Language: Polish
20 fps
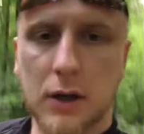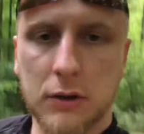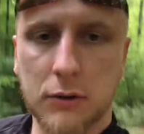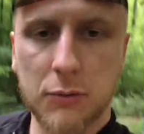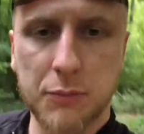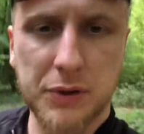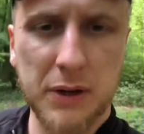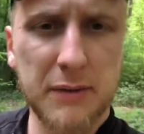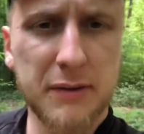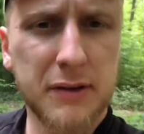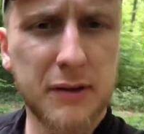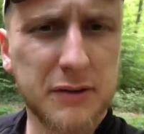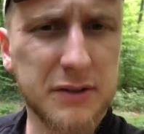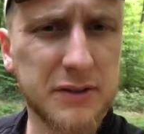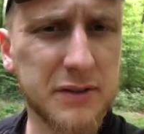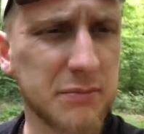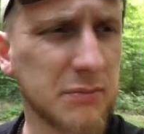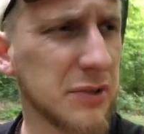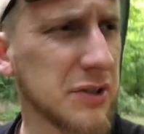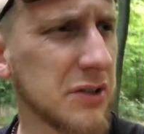Kupiłem go
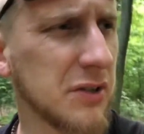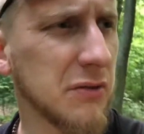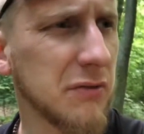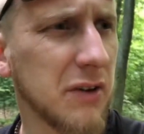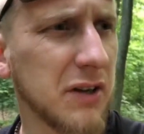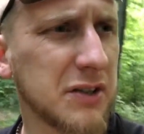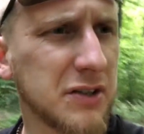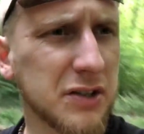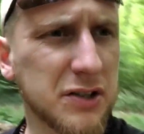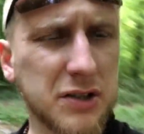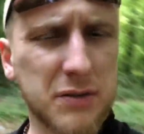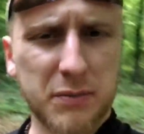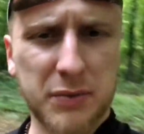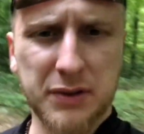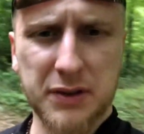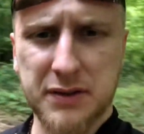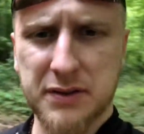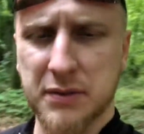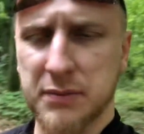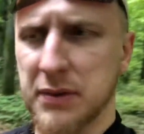z myślą właśnie, że
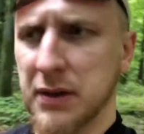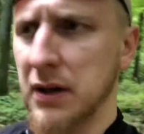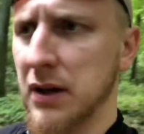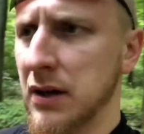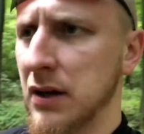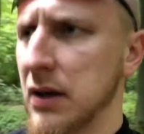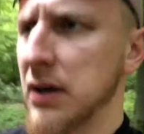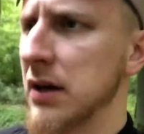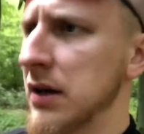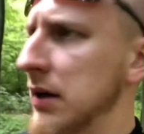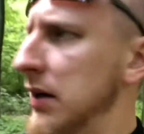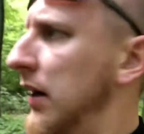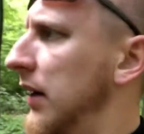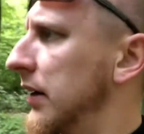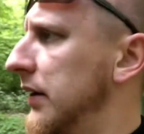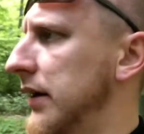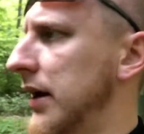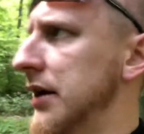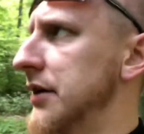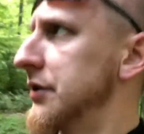będę sobie
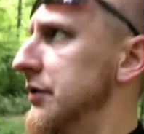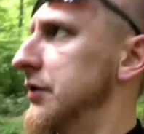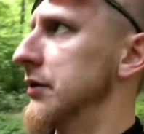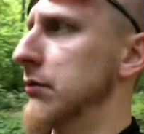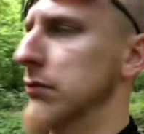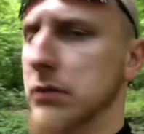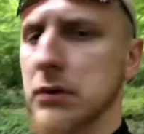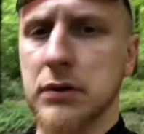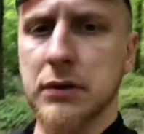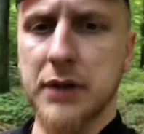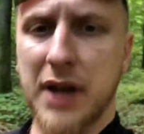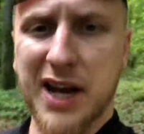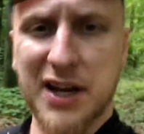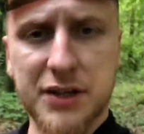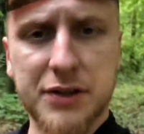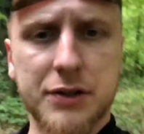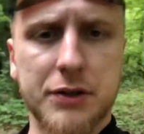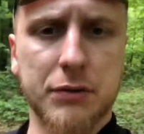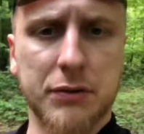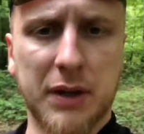jeździł,
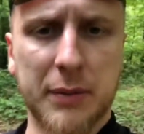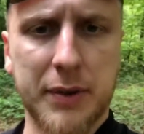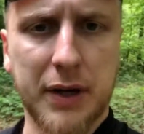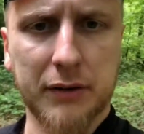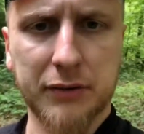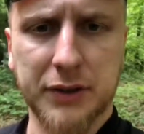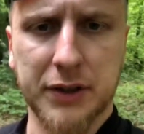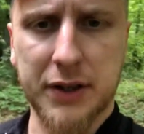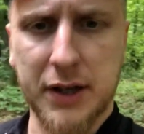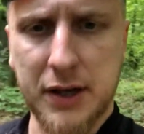jeździł, naprawdę